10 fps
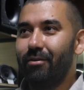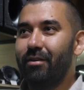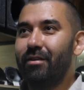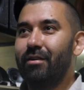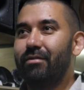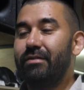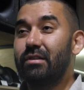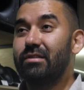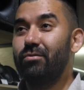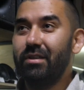Э, в
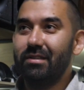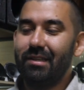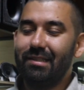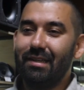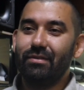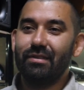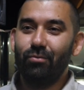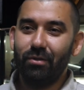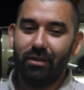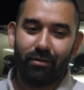автозвуке, среди
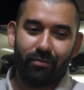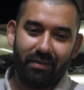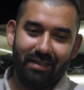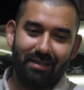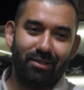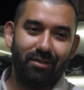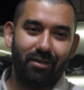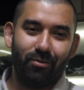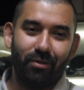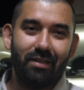автозвукеров есть даже
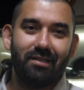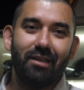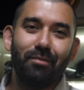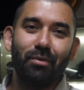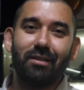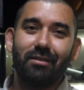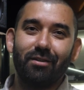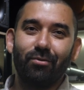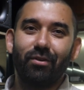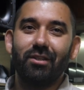такой термин и
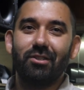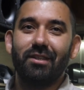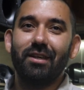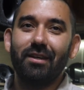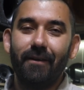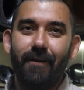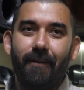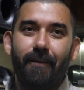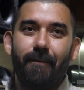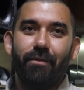такой хэштег,
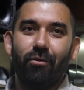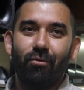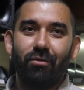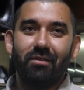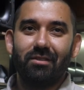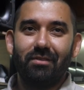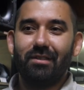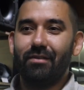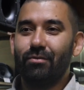он называется